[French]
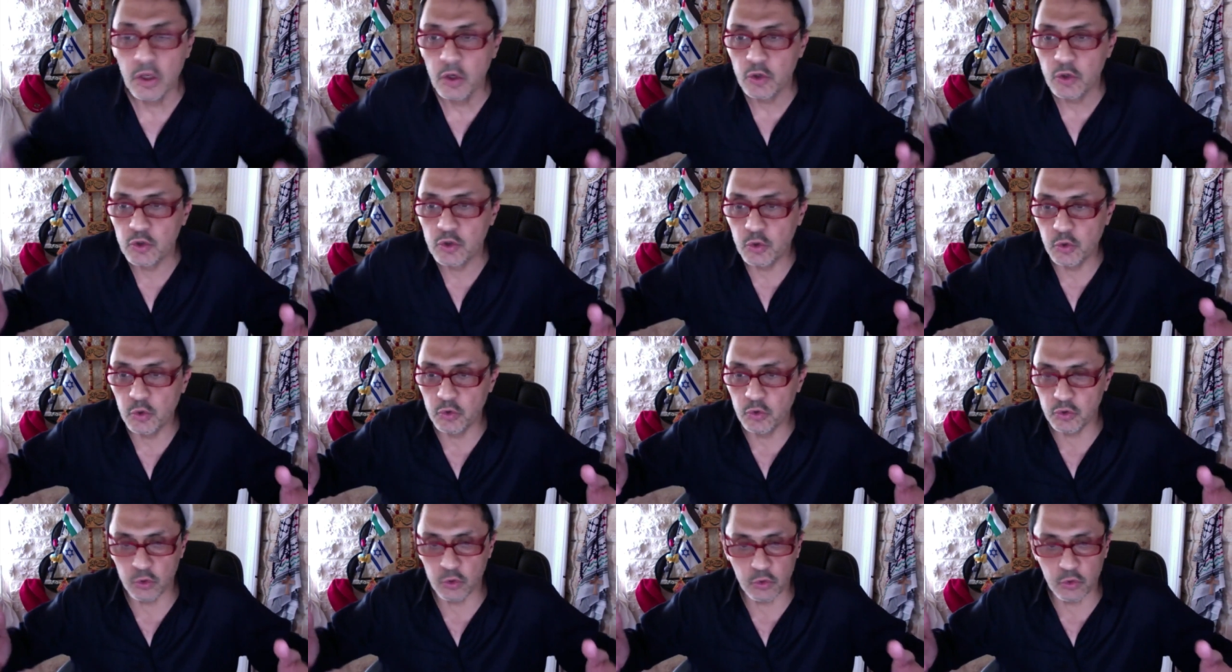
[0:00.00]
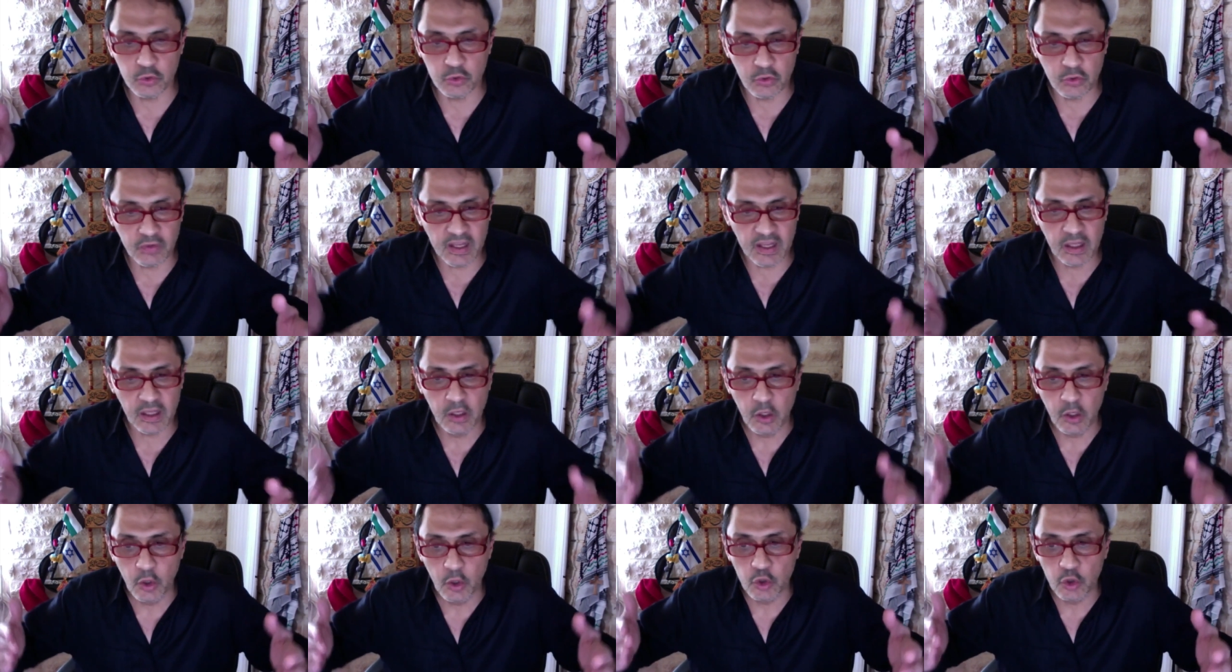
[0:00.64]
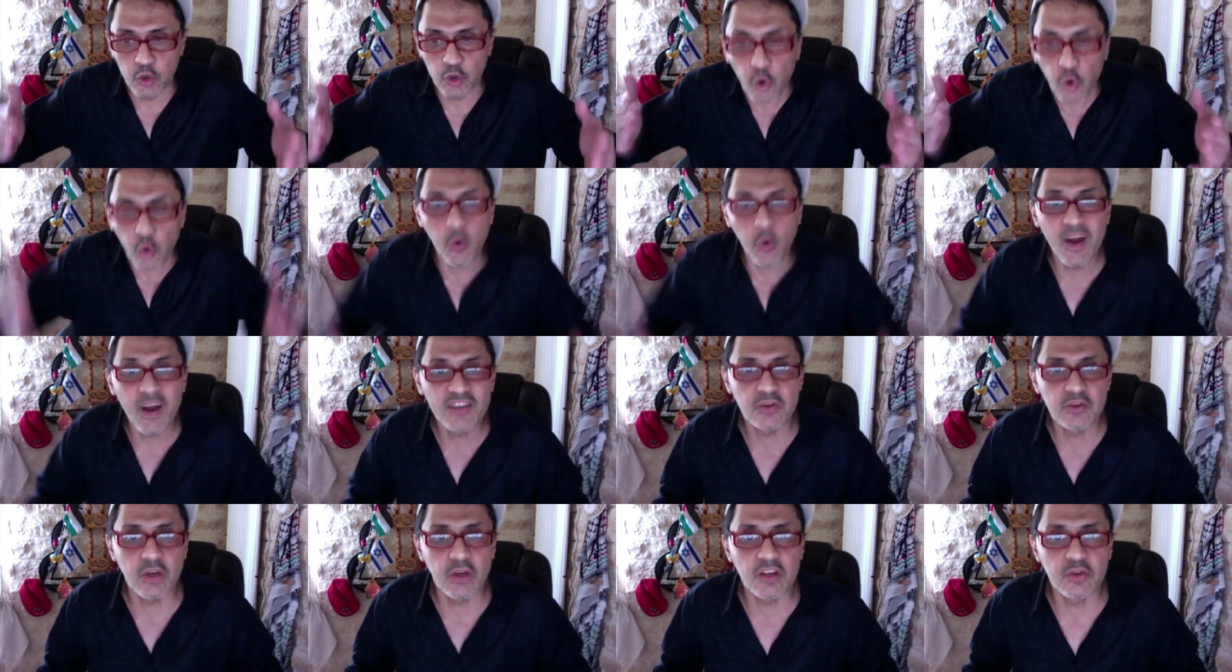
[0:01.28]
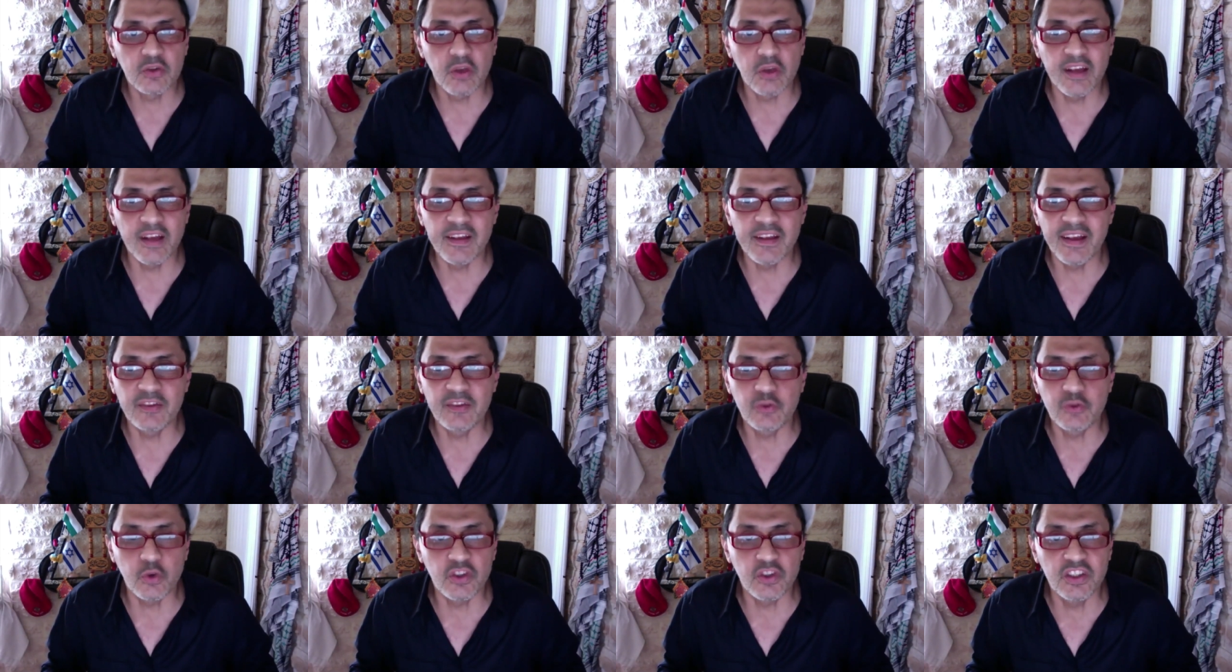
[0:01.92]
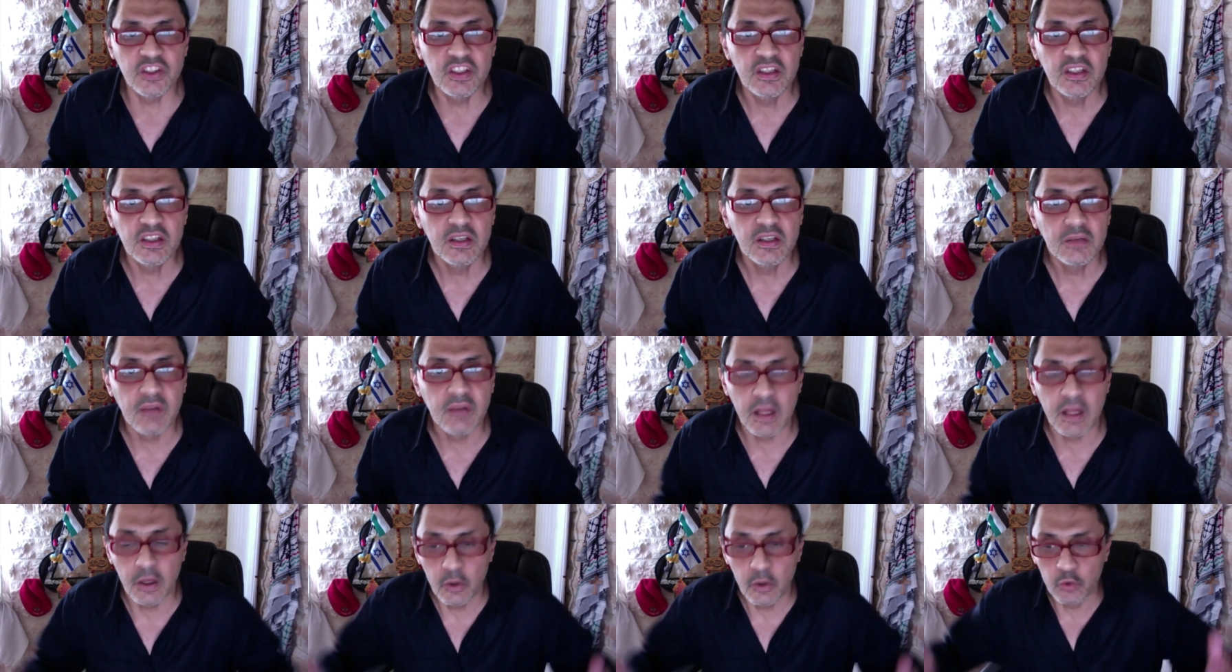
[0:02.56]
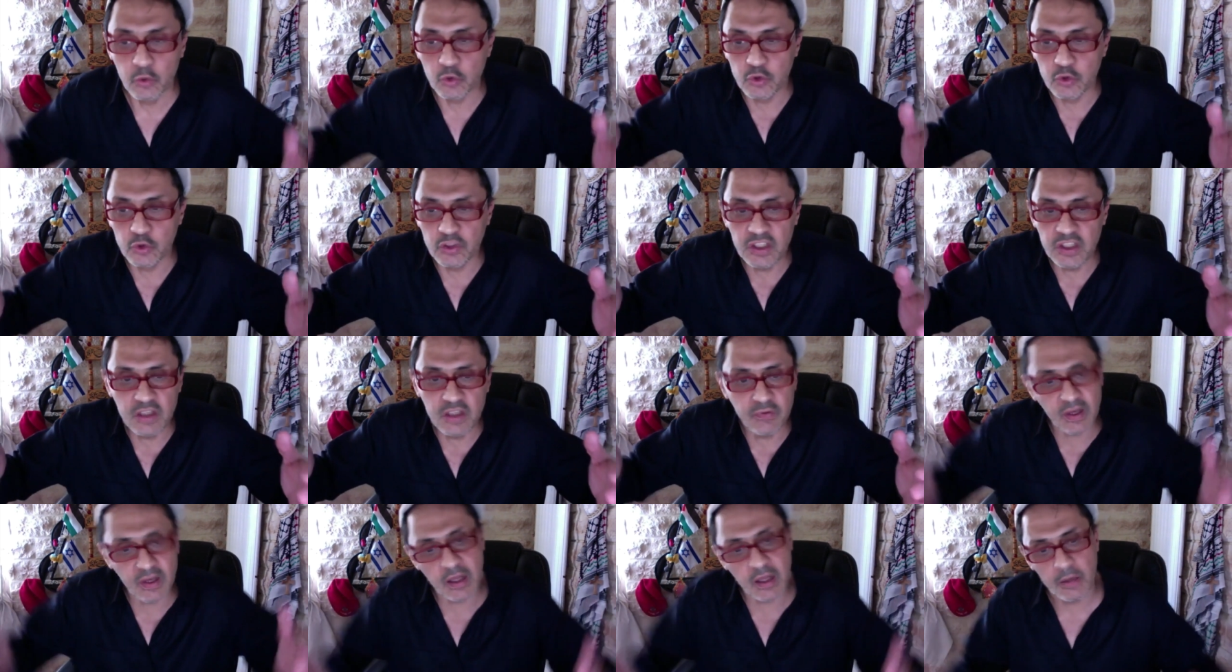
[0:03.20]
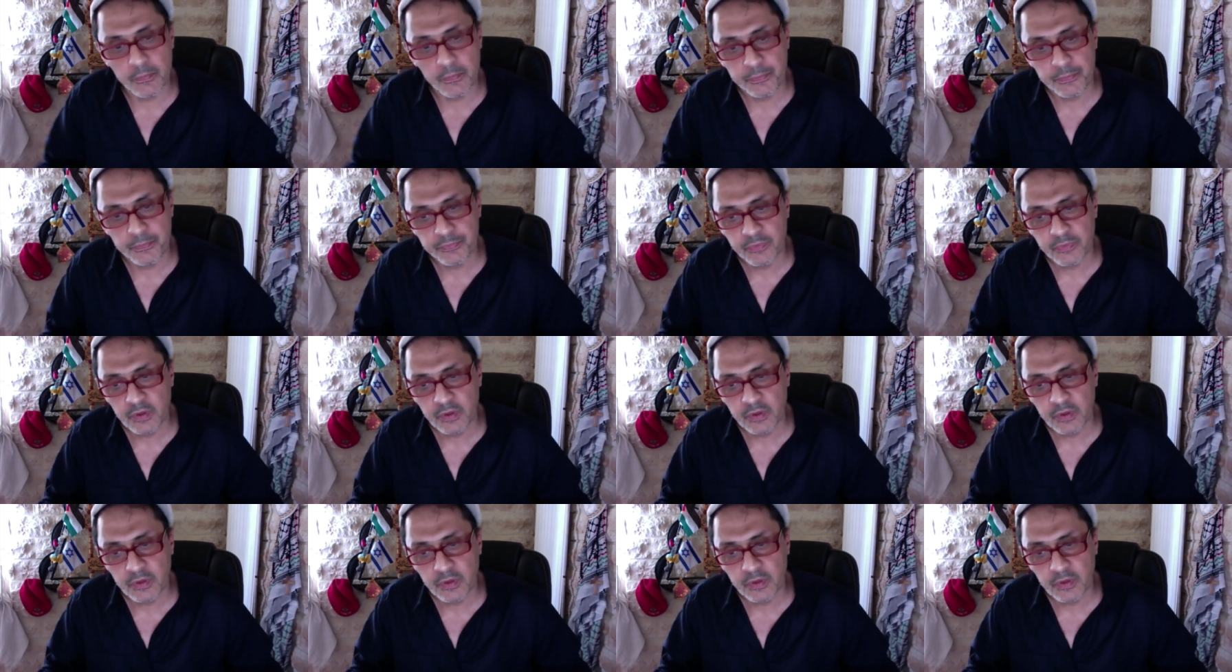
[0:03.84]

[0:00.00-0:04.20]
Je, voilà. je crois à ce, que je dis. Voilà. Donc je dis, voilà.